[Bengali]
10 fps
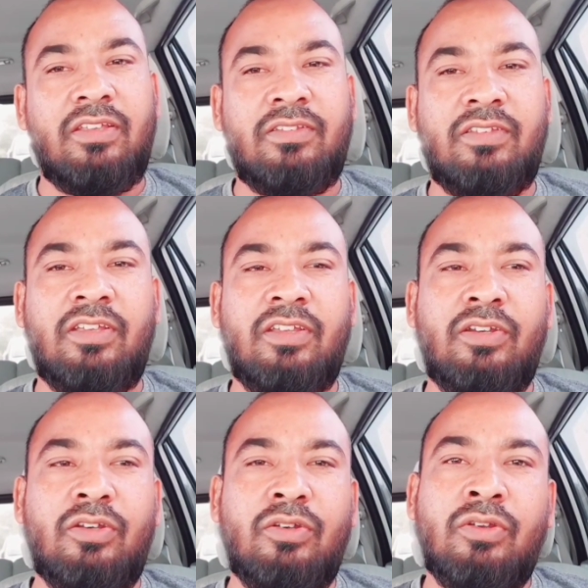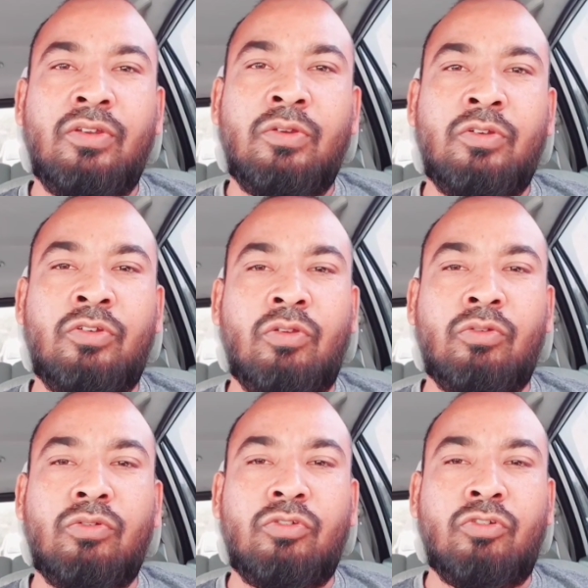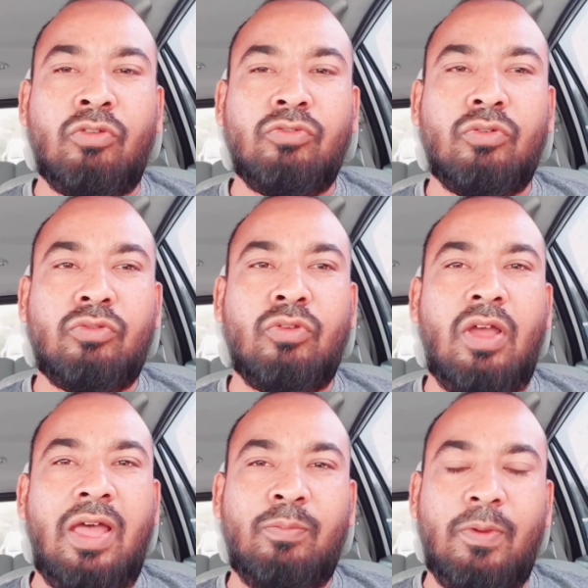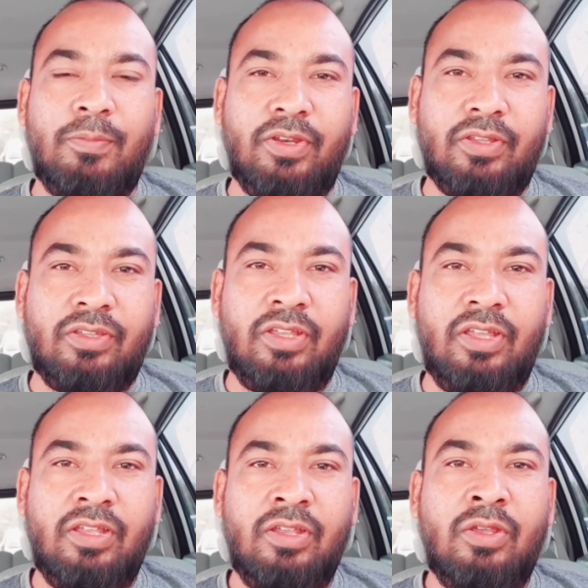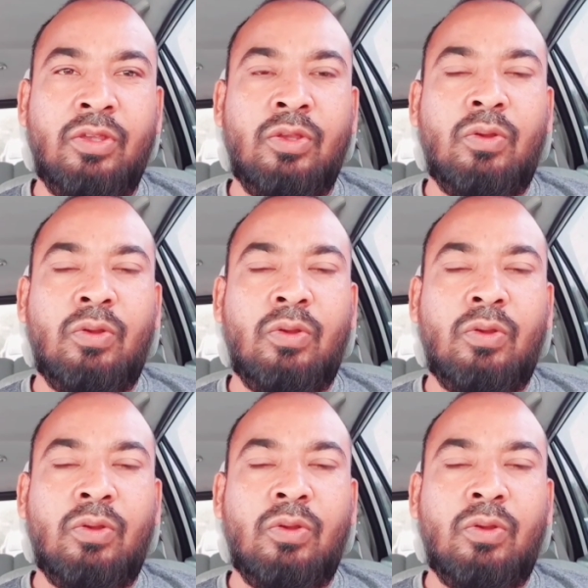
ইনশাল্লাহ কোনো সমস্যা নাই আপনি আসতে পারবেন বর্তমানে